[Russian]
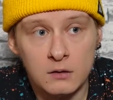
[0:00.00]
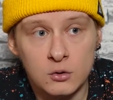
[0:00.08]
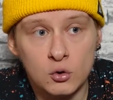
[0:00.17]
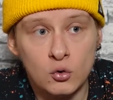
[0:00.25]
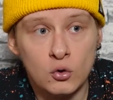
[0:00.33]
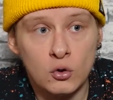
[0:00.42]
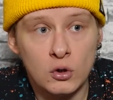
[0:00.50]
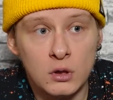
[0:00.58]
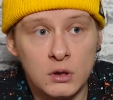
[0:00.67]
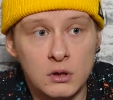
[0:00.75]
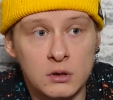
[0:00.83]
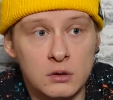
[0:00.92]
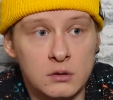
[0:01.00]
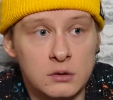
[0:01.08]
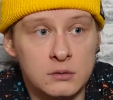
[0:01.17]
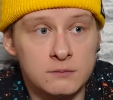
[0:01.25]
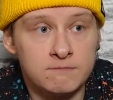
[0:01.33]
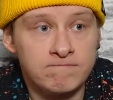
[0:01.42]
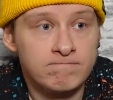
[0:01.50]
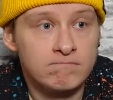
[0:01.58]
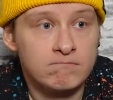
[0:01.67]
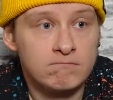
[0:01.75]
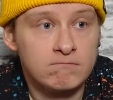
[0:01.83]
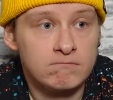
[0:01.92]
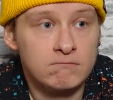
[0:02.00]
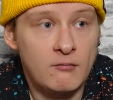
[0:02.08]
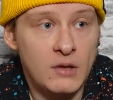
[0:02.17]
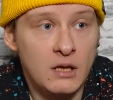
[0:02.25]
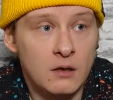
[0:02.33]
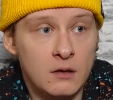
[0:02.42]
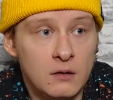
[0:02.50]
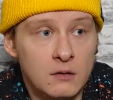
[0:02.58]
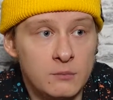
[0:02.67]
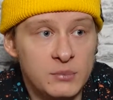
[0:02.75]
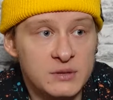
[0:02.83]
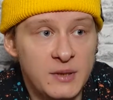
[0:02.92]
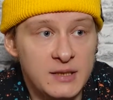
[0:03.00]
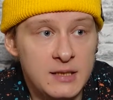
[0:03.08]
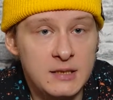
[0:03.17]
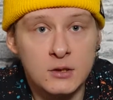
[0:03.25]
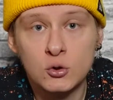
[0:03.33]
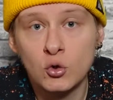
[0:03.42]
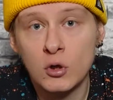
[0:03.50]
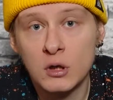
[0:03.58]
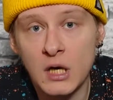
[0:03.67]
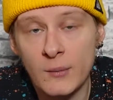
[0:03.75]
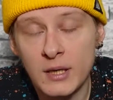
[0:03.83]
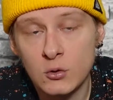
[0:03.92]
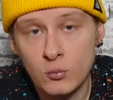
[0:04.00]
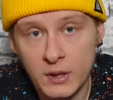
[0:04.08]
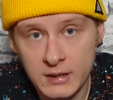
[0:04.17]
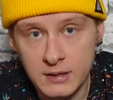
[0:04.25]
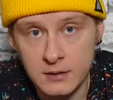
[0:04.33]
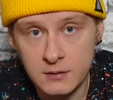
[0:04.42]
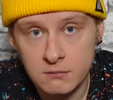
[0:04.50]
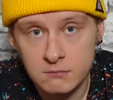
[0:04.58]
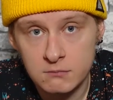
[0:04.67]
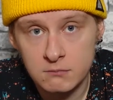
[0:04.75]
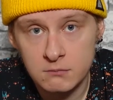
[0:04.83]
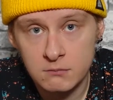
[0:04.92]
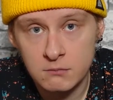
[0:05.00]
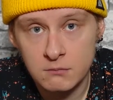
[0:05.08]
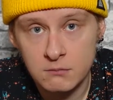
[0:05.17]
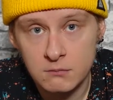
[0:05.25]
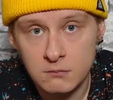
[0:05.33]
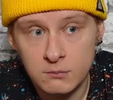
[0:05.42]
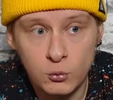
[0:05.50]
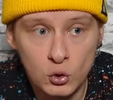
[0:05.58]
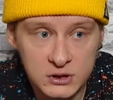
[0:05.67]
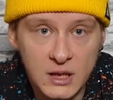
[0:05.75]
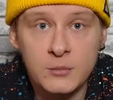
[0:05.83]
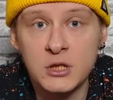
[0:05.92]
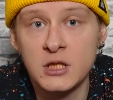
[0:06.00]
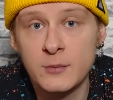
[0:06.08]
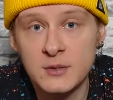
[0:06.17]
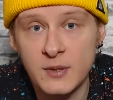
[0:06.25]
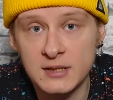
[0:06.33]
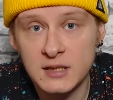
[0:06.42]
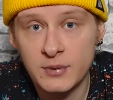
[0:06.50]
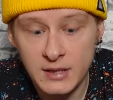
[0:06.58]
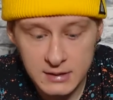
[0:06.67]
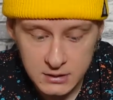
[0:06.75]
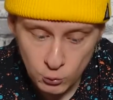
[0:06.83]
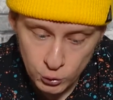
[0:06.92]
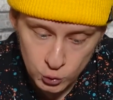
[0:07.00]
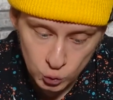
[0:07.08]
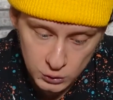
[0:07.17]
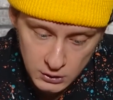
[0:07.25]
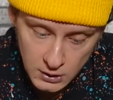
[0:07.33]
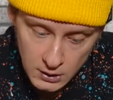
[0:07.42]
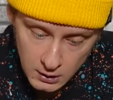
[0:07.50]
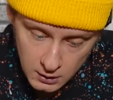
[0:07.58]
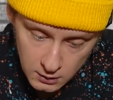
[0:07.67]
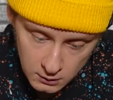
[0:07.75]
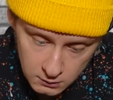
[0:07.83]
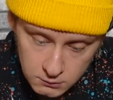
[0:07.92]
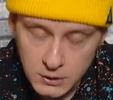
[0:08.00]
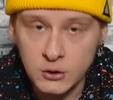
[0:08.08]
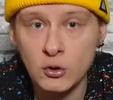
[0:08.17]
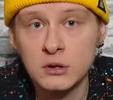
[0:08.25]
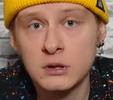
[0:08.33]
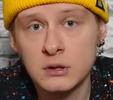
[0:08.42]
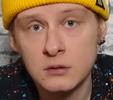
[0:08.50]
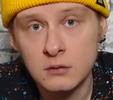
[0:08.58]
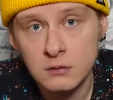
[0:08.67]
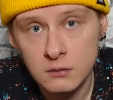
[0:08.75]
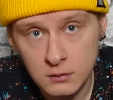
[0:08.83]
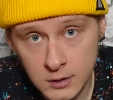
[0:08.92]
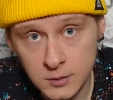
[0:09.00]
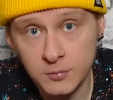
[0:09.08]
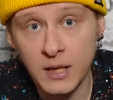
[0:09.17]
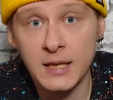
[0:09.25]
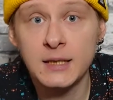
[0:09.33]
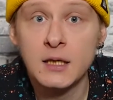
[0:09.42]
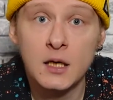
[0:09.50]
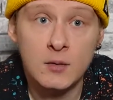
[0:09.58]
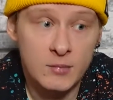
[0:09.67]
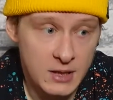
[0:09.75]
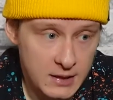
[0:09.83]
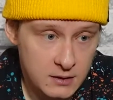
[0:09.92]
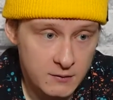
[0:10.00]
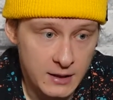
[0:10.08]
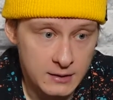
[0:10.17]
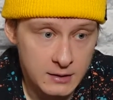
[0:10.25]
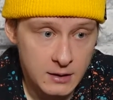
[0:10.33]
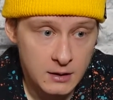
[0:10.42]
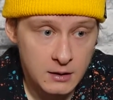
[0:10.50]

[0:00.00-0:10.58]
то Э, посмотрите, кто команду покинет. По сообщениям испанской прессы уйдут Де Йонг, Депай, Брайт Вайт.